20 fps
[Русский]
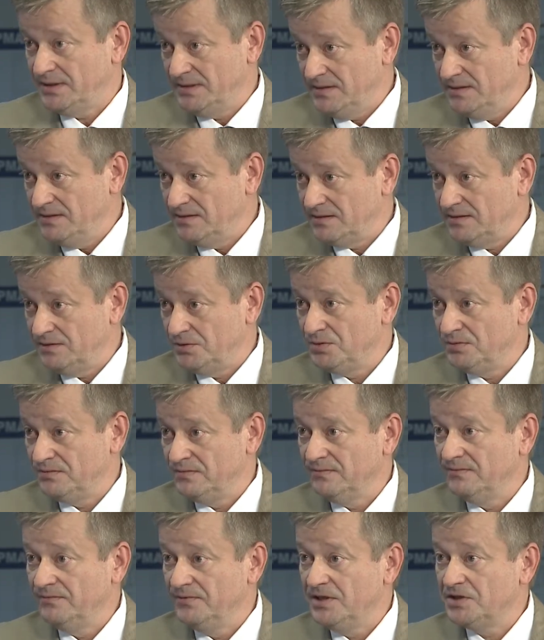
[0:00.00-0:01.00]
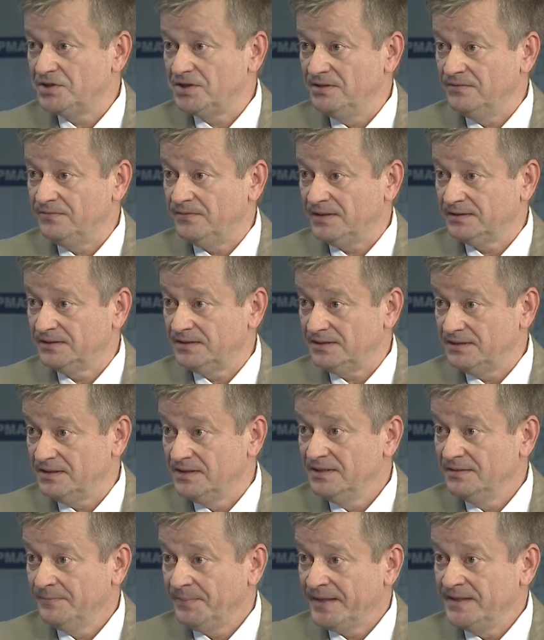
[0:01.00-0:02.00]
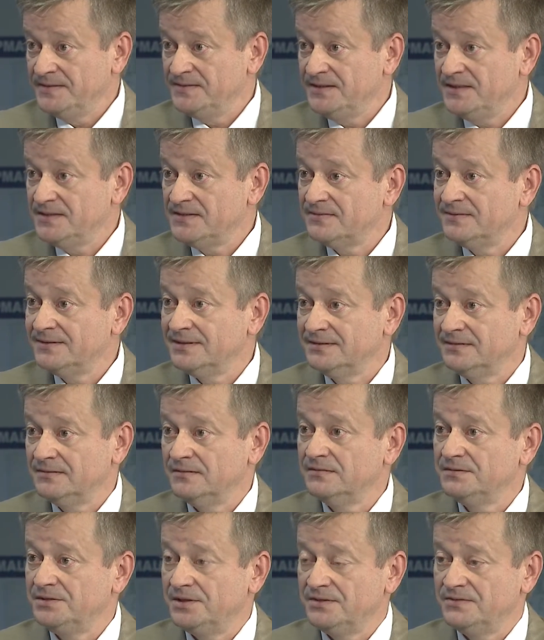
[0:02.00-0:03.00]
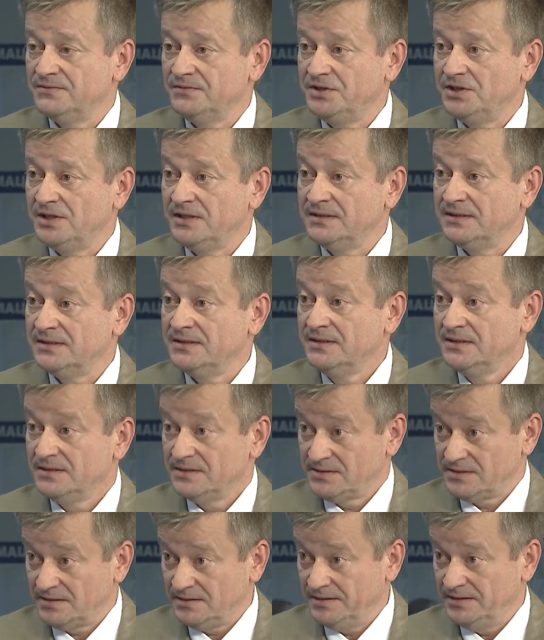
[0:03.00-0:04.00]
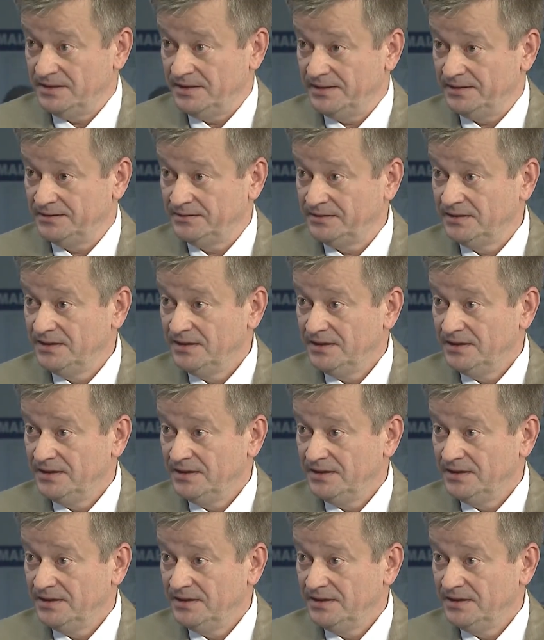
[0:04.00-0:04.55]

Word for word: какие-то еще внешние факторы, естественно, чрезвычайно страдает.